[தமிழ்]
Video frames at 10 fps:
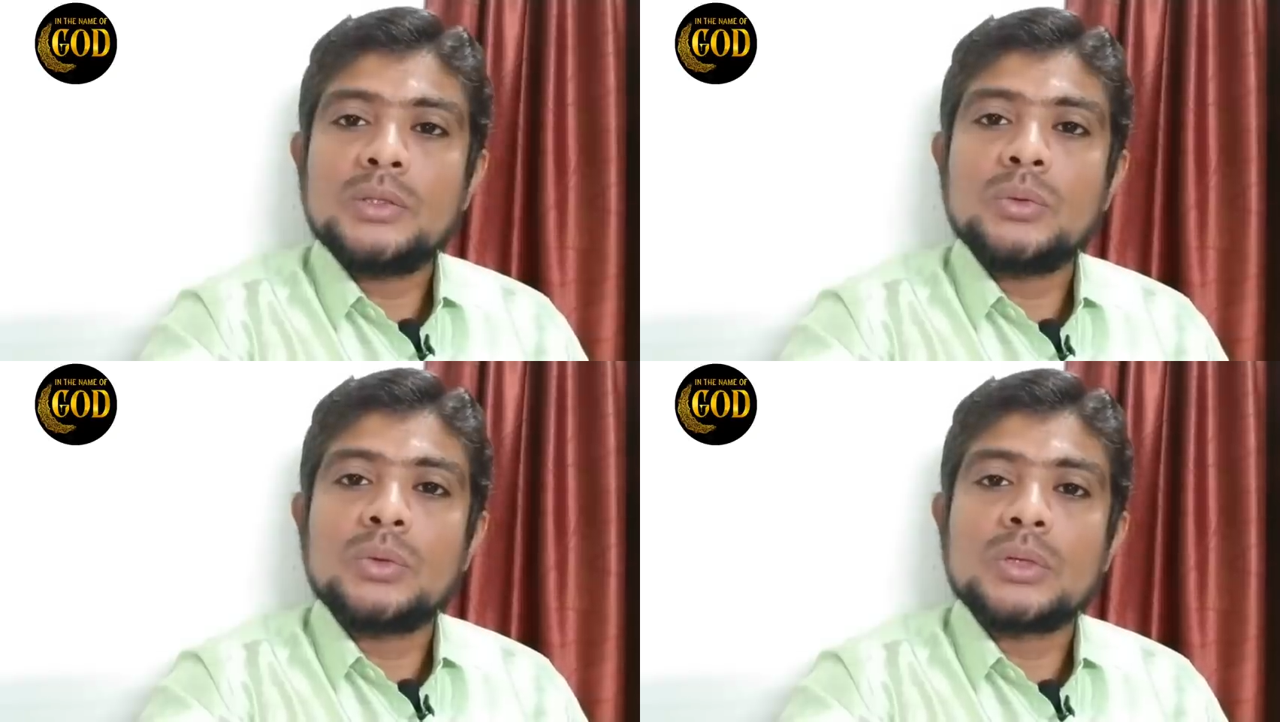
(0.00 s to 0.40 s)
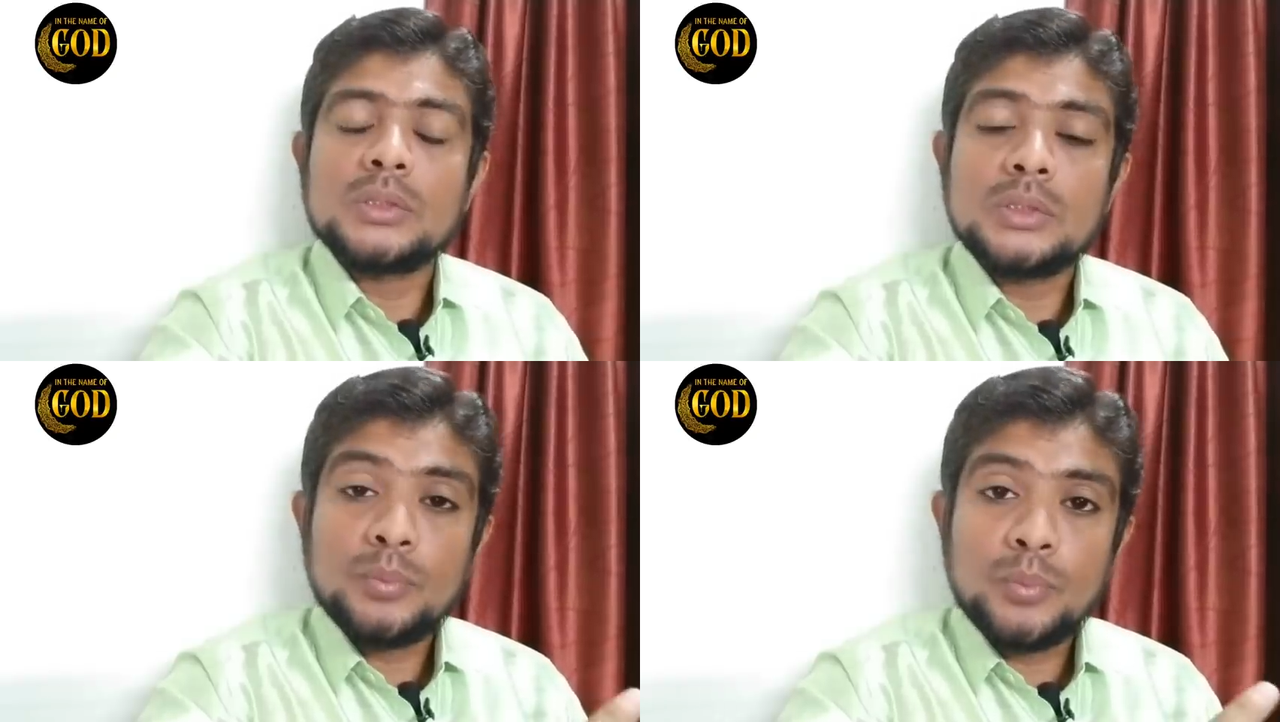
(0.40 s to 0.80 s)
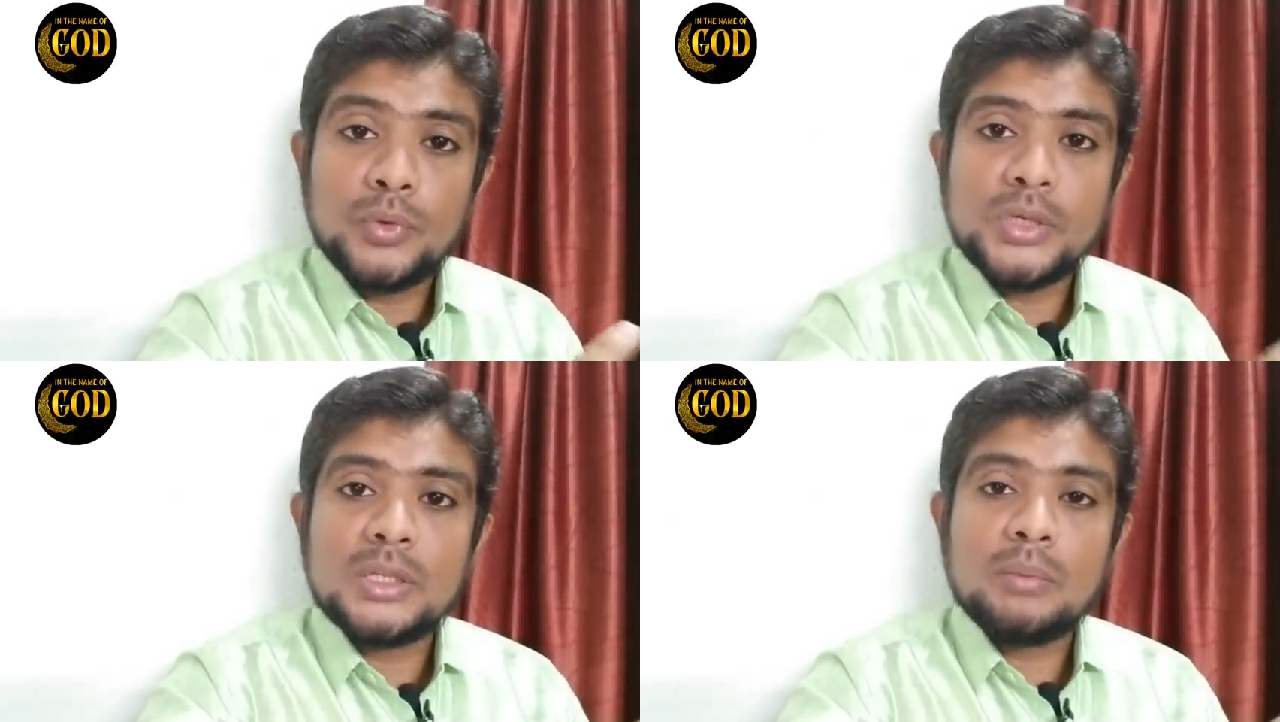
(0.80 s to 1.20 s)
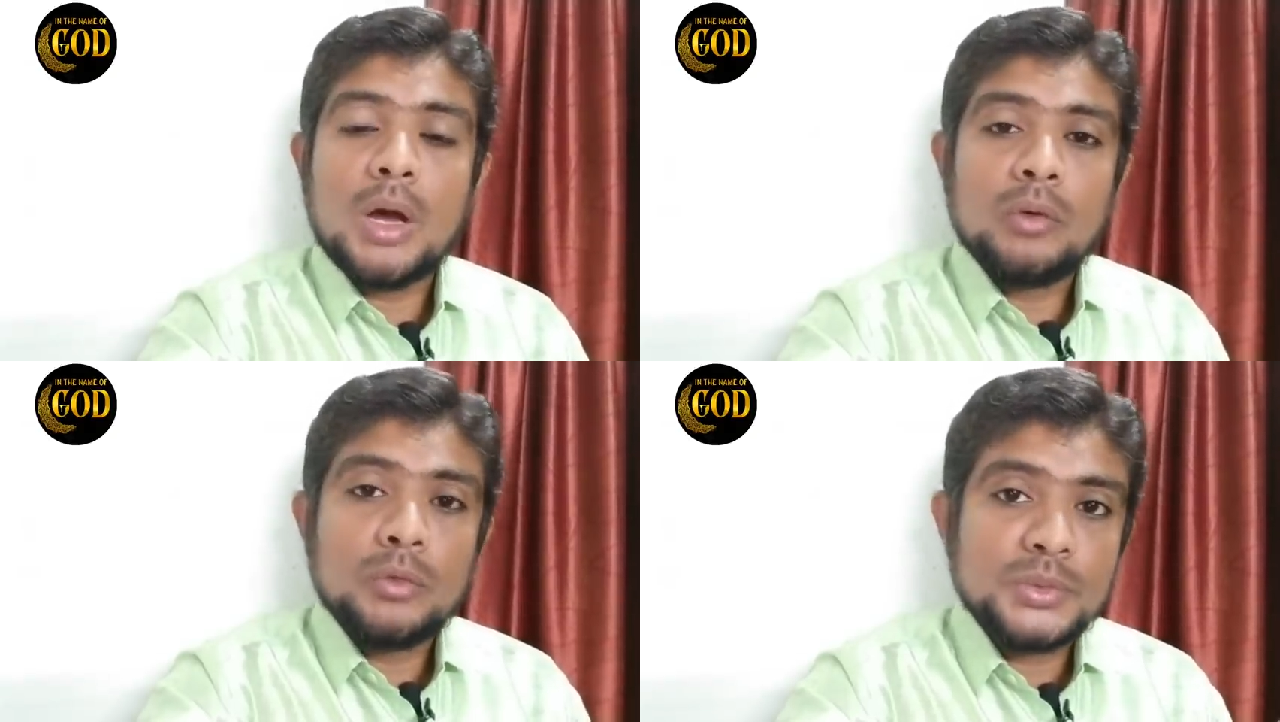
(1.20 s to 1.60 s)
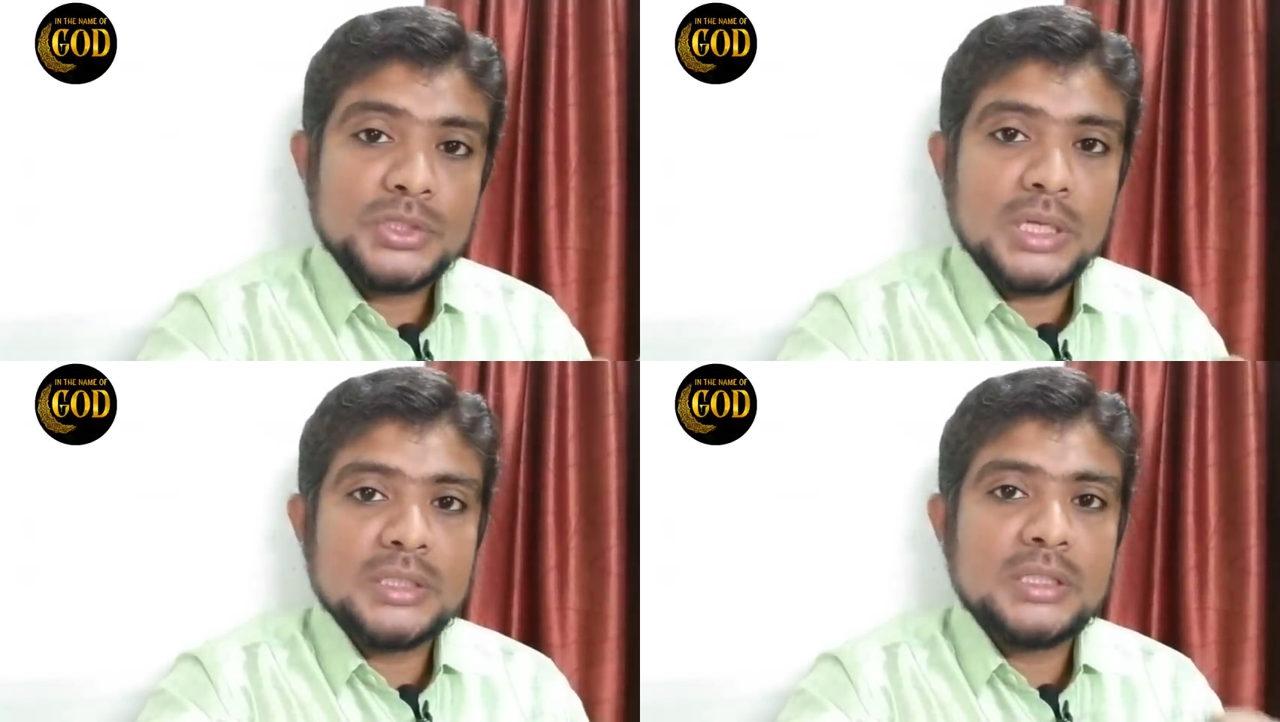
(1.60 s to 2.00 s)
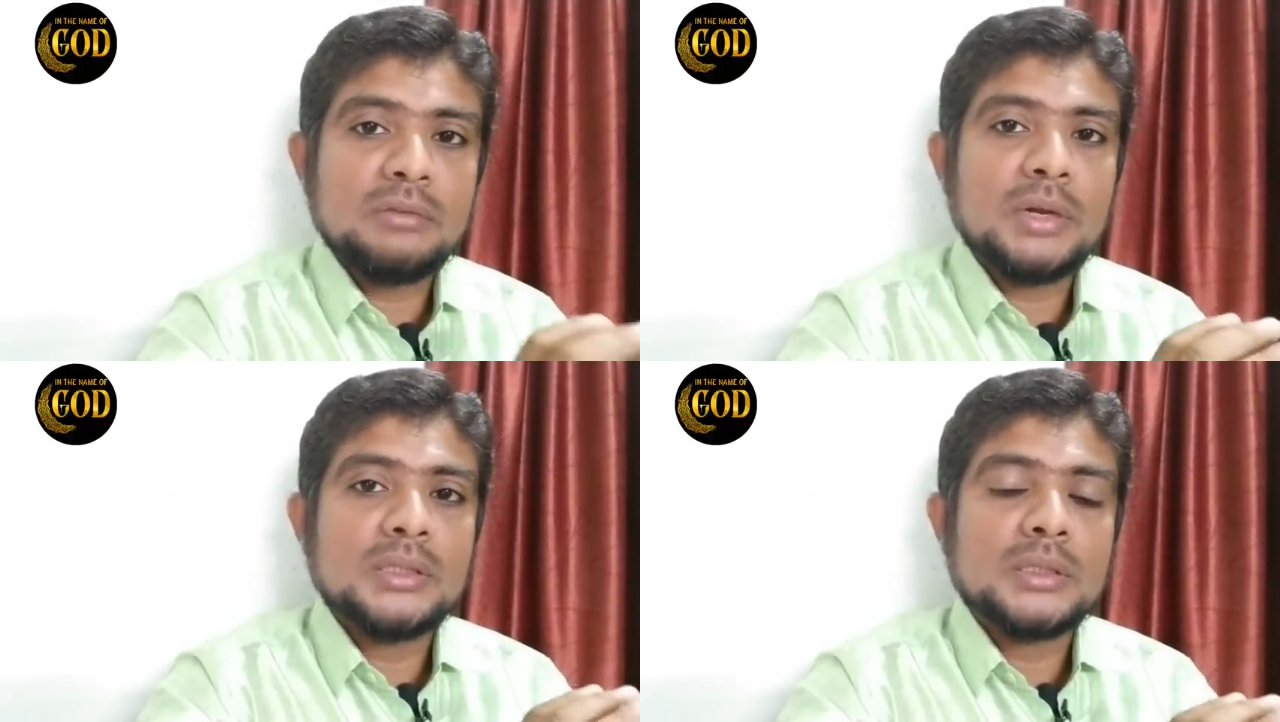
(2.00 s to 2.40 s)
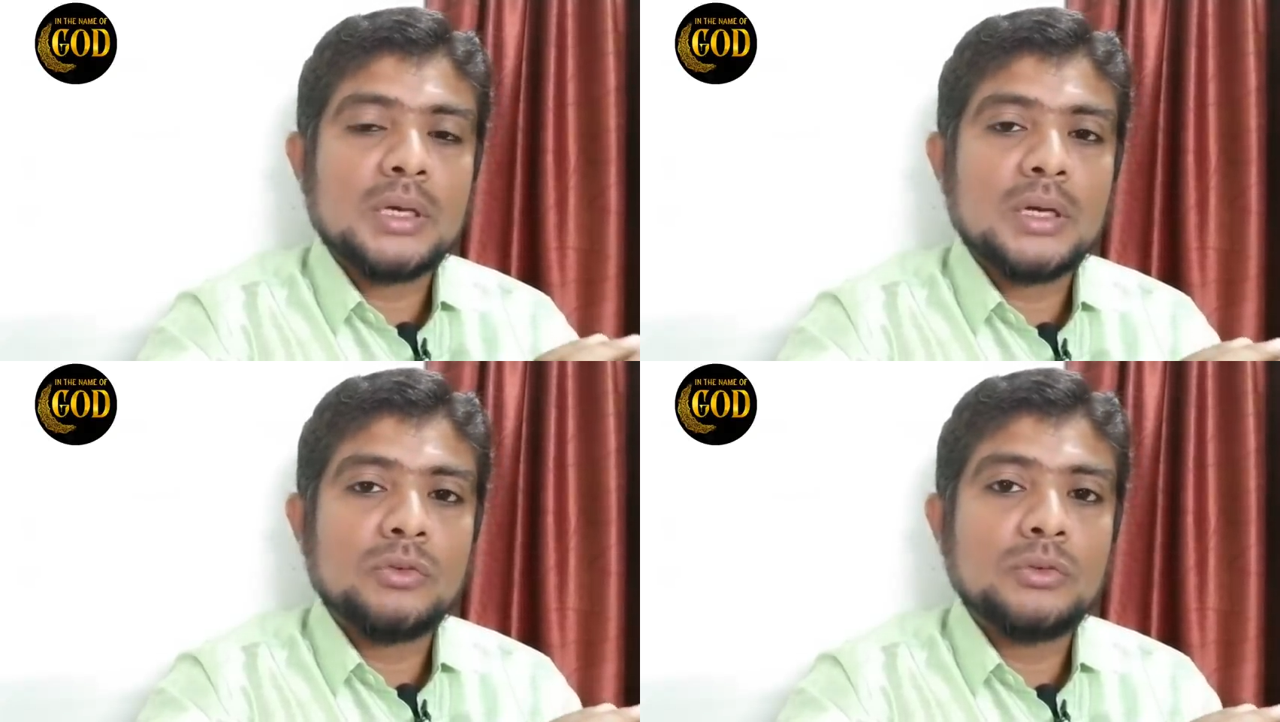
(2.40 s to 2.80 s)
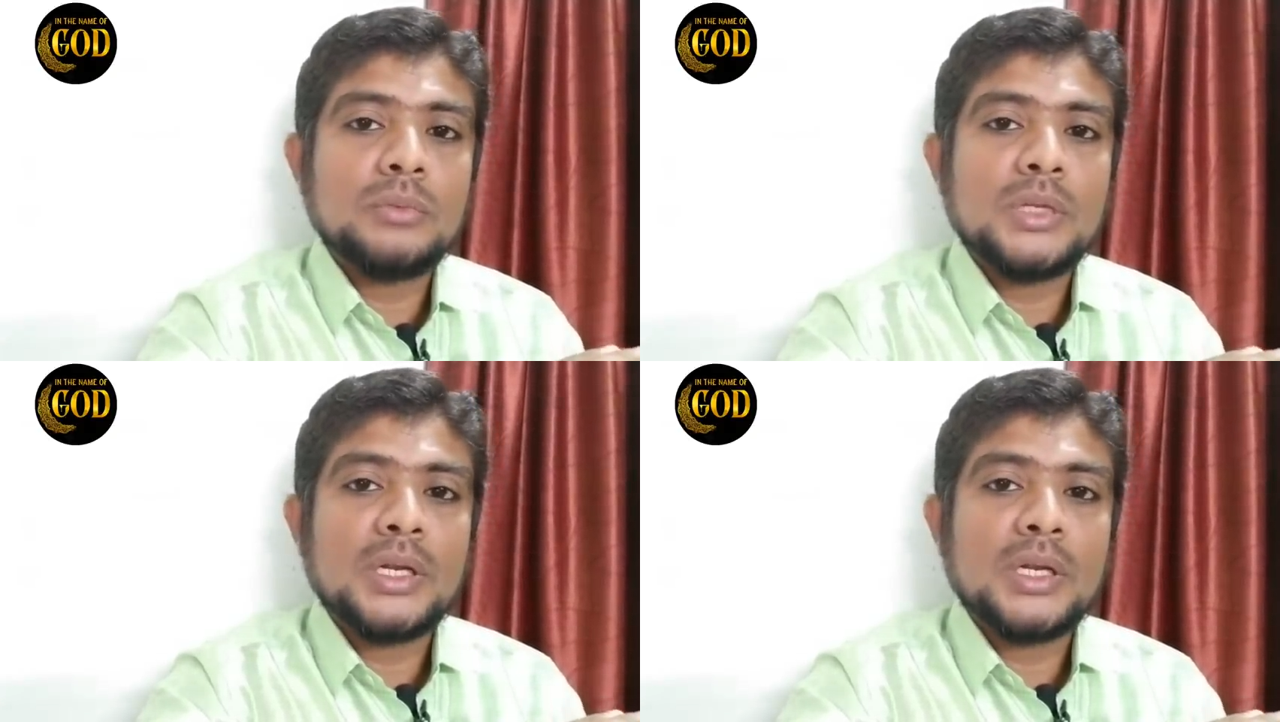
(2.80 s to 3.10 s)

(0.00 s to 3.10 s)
இருந்து கொண்டிருந்தது புனிதமாகவும் சக்தி வாய்ந்ததாகவும்